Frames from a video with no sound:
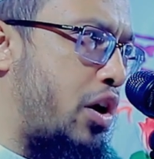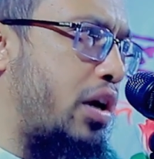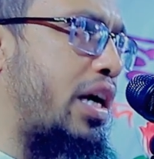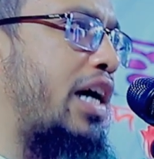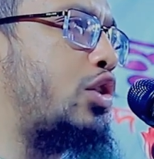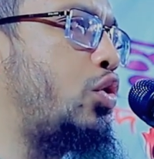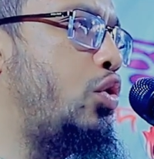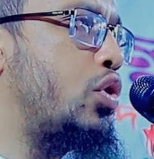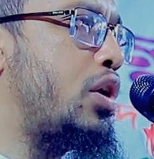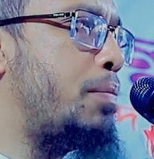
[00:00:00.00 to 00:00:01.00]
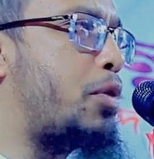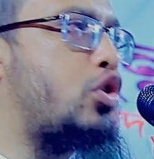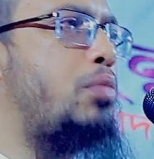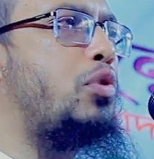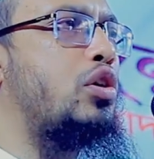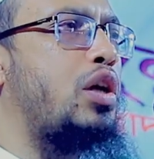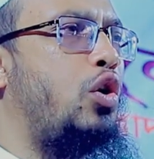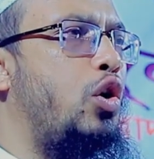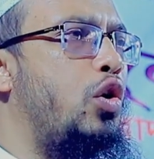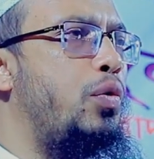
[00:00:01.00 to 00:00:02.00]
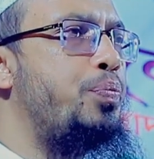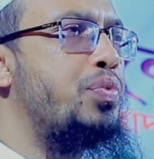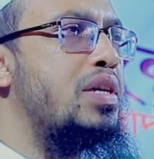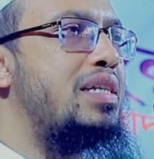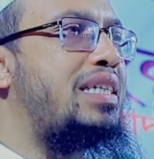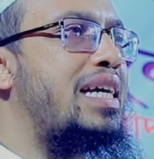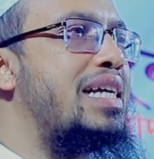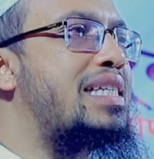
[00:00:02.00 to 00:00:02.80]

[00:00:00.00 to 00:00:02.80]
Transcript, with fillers: বরাকাতু প্রথম কথা হলো যে